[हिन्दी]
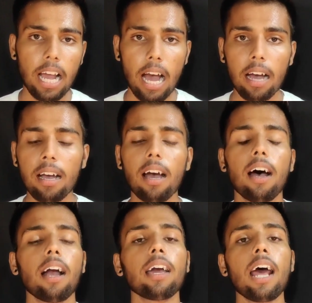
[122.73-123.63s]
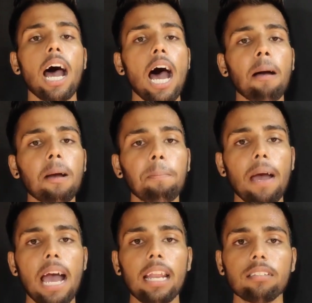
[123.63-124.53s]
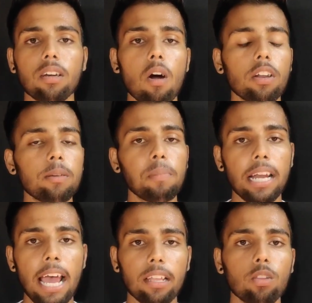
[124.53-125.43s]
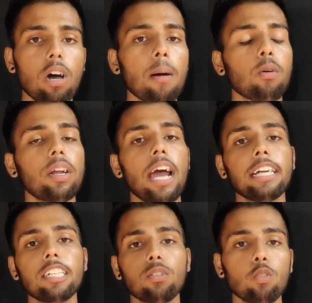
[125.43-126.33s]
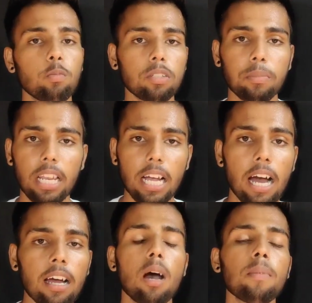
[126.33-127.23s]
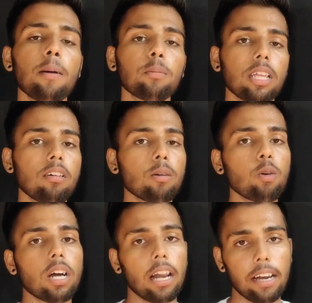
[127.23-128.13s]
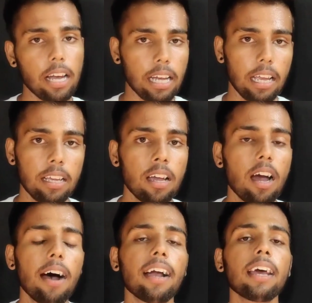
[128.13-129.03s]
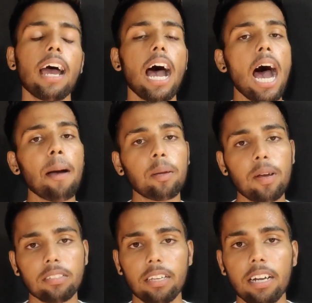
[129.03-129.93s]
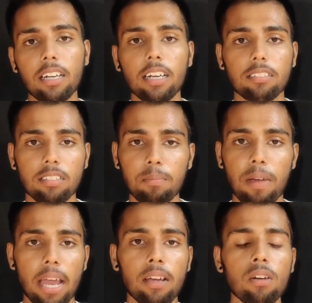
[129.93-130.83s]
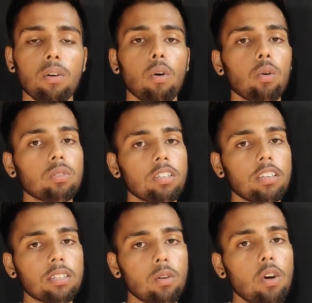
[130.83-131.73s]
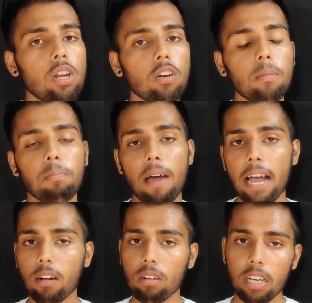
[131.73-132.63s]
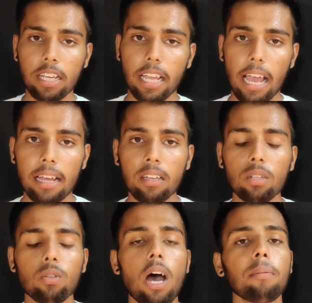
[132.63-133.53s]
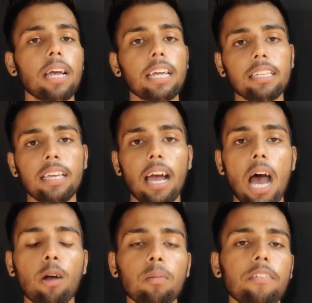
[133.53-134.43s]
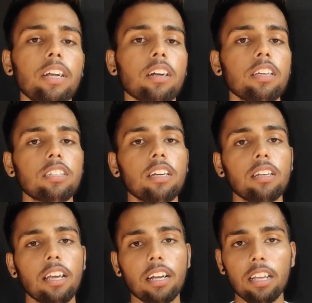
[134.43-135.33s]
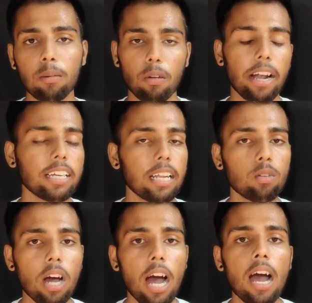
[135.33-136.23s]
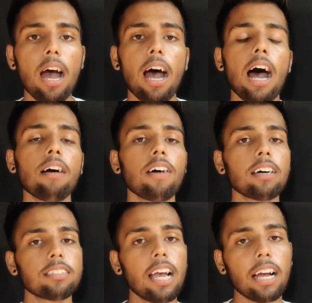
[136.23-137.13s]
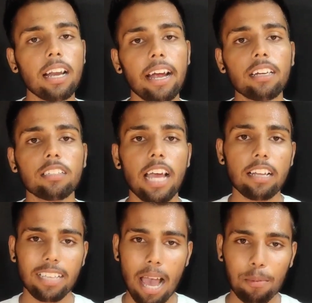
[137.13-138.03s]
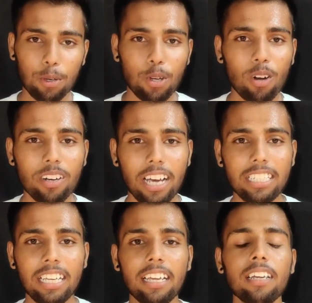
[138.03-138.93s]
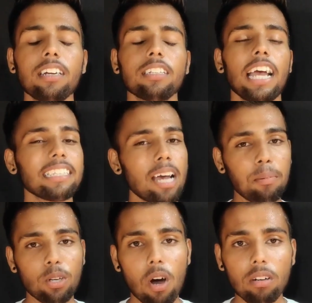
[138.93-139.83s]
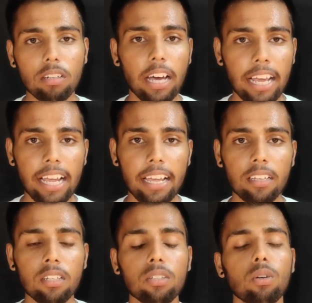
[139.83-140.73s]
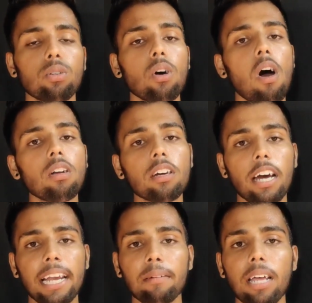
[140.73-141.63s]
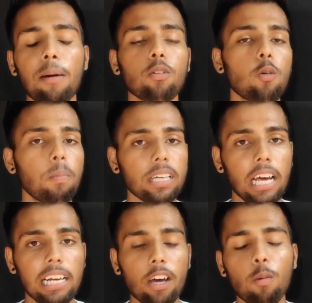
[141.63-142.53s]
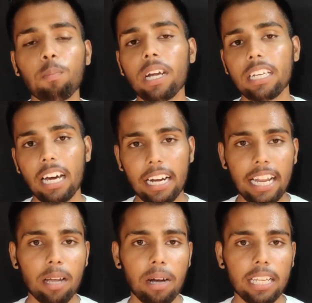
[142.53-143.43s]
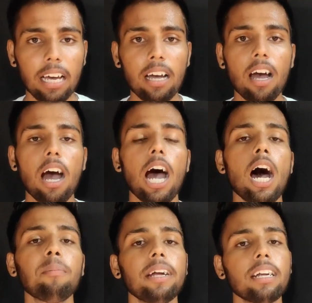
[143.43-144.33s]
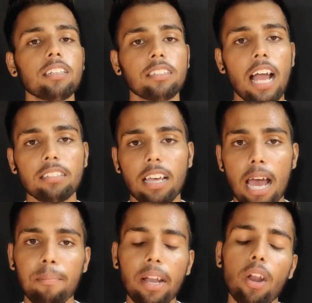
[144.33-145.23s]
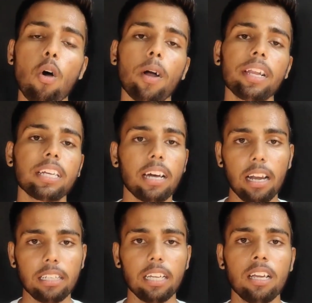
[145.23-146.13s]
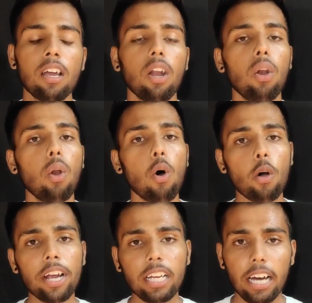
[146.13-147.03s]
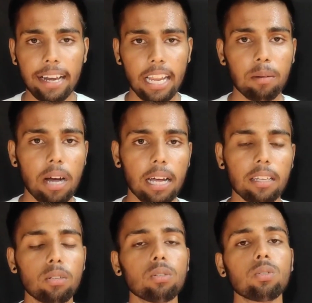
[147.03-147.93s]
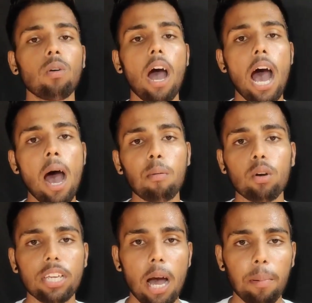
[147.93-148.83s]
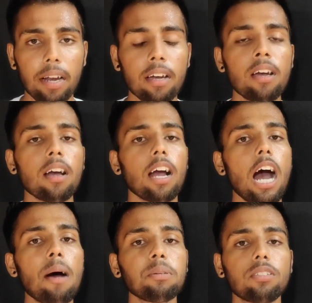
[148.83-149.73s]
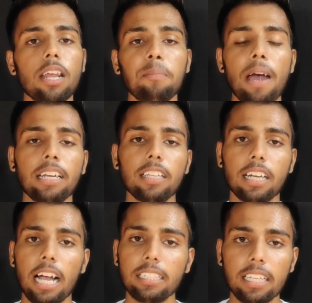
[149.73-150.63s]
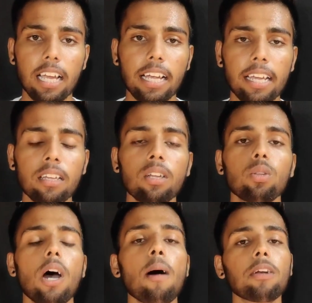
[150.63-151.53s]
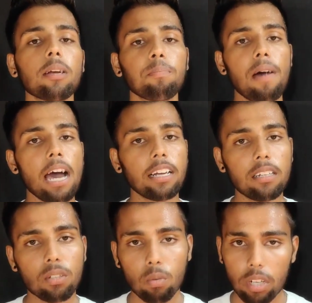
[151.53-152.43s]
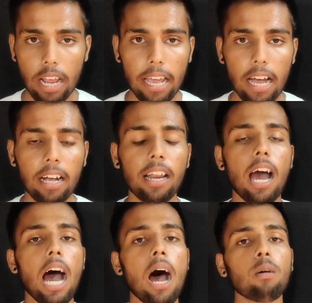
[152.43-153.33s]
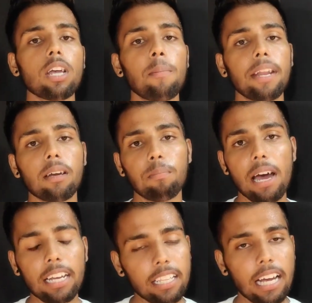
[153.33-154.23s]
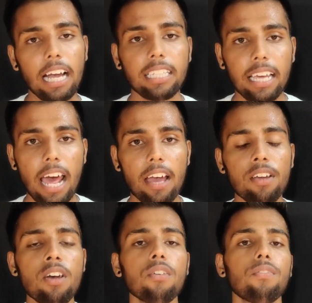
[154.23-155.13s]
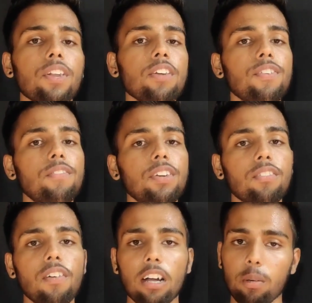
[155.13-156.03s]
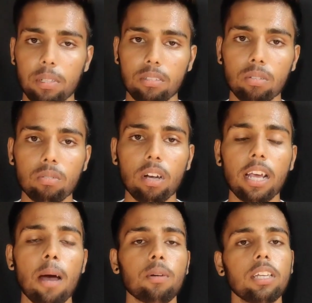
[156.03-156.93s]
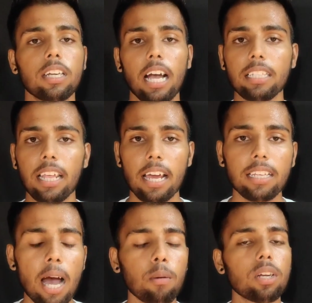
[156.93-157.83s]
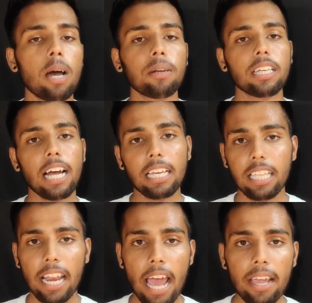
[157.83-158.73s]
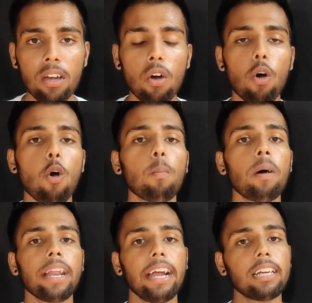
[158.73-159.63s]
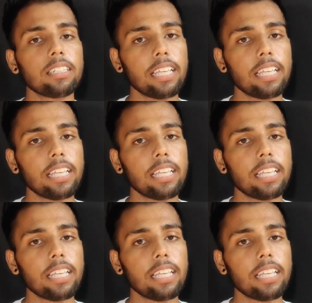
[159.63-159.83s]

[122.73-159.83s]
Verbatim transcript: मिलेगा अगर आपका पहले से काउंटर नहीं बना है तो आपको नाइन्टी टू रुपीज़ मिलेगा अब मैं आपको बता हूँ आपको करना क्या है अगर आपके पास एयरटेल का सिम है और उसके साथ कोई ना कोई बैंक और लिंक है तो आप क्या कीजिए आपको मैं वीडियो के नीचे एक लिंक प्रोवाइड कर दूंगा आप वहाँ से जाकर एयरटेल थैंक्स ऐप को डाउनलोड कर लीजिए जैसे आप डाउनलोड करेंगे तो डाउनलोड करने के बाद आपको ओपन कर लेना ओपन करने के बाद आप एयरटेल थैंक्स ऐप में इन कर लीजिए लॉगिन करने के बाद दोस्तों आपको यहाँ पर काफ़ी सारे बैनर दिखाई दे जाएंगे तो आपको एक बैनर ढूंढना है अगर आपको यहाँ पर एक बैनर दिखाई दे रहा है फ्री फिफ्टी वन रुपीज़ दोस्तों अगर आपको ये दिखाई दे रहा है जो आपको यहाँ पर दिखाई दे रहा है ओपन एट